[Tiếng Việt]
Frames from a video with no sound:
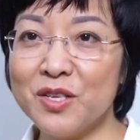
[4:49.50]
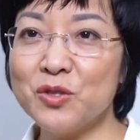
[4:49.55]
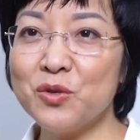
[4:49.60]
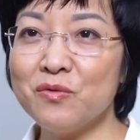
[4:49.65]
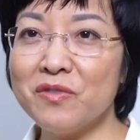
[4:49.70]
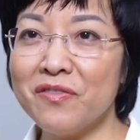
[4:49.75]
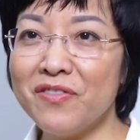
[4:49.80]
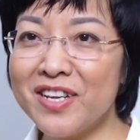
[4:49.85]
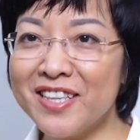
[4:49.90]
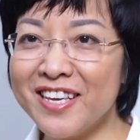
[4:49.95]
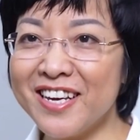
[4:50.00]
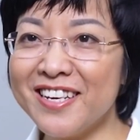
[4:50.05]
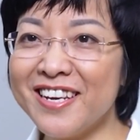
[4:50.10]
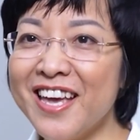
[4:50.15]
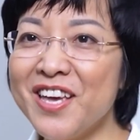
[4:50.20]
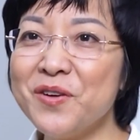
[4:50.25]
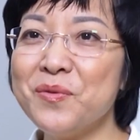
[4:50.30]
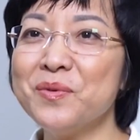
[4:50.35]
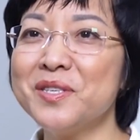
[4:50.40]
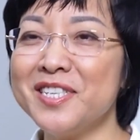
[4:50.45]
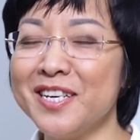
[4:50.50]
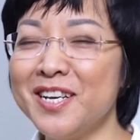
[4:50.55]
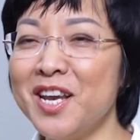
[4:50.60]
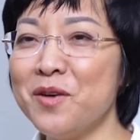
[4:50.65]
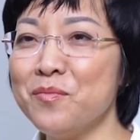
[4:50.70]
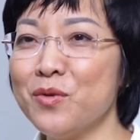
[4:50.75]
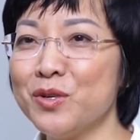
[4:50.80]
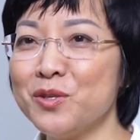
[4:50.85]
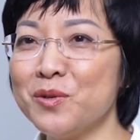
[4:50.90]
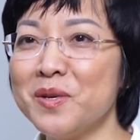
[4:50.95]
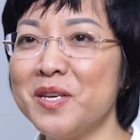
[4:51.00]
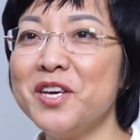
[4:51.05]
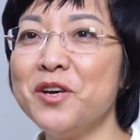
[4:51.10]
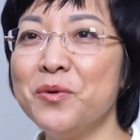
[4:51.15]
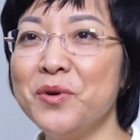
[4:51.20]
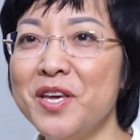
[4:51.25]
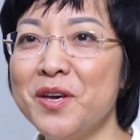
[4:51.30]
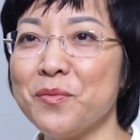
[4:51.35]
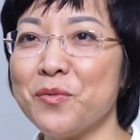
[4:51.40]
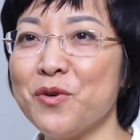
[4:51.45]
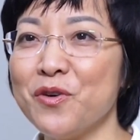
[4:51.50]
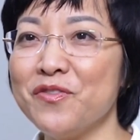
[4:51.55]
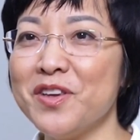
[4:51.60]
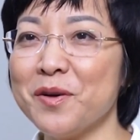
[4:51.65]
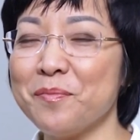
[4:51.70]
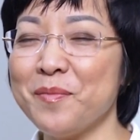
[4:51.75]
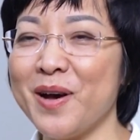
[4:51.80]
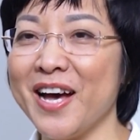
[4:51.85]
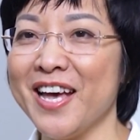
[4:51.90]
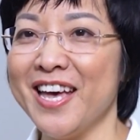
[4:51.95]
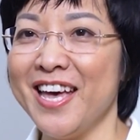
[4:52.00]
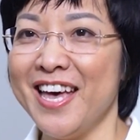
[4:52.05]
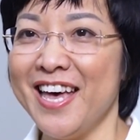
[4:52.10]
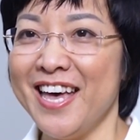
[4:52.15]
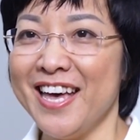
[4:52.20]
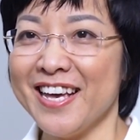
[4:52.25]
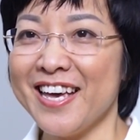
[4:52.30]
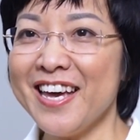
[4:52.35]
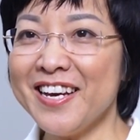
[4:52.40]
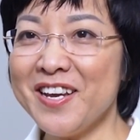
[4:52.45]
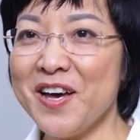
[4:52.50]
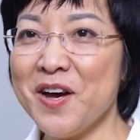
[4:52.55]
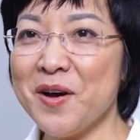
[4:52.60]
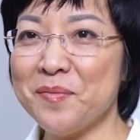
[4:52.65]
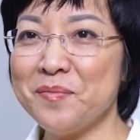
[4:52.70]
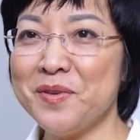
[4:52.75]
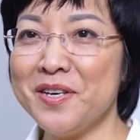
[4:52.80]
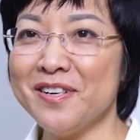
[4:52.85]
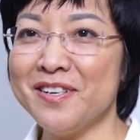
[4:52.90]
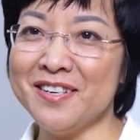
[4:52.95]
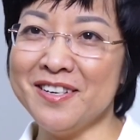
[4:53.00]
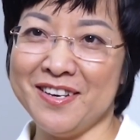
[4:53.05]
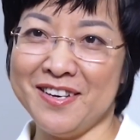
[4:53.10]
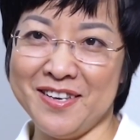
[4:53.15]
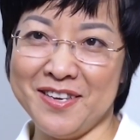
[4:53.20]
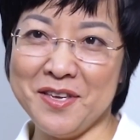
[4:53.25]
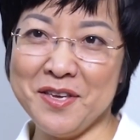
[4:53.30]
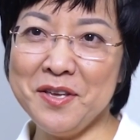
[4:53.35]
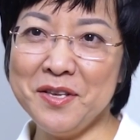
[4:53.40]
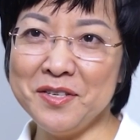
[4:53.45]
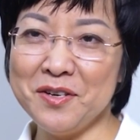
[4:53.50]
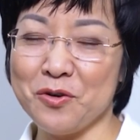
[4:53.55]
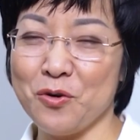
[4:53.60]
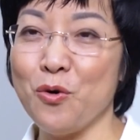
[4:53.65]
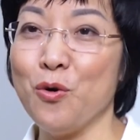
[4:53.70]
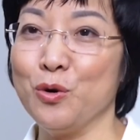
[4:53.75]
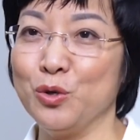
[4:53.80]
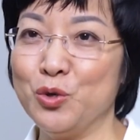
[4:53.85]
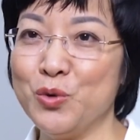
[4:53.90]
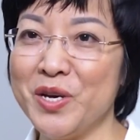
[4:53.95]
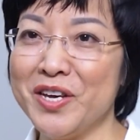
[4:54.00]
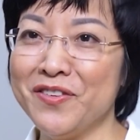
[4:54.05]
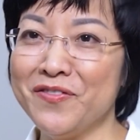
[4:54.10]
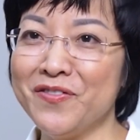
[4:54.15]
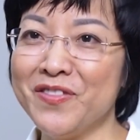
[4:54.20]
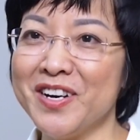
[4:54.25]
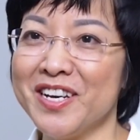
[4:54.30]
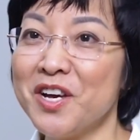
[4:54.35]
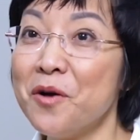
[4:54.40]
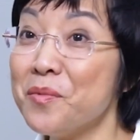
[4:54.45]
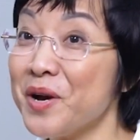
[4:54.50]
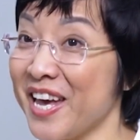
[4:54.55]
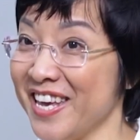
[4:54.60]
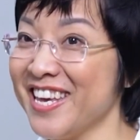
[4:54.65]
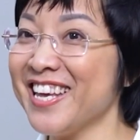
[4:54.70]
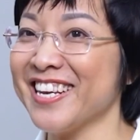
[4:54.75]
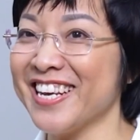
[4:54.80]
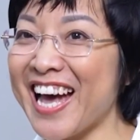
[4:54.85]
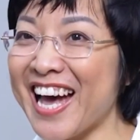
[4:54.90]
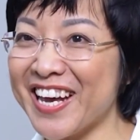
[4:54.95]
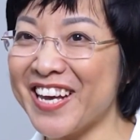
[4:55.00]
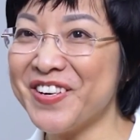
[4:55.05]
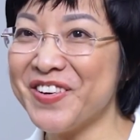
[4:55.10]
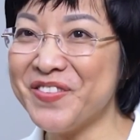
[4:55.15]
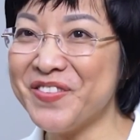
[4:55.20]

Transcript: tiện dụng. Và Vân thấy đây cũng chính là một trong những ưu điểm của việc mà kết hợp những y dược cổ truyền với công nghệ hiện đại,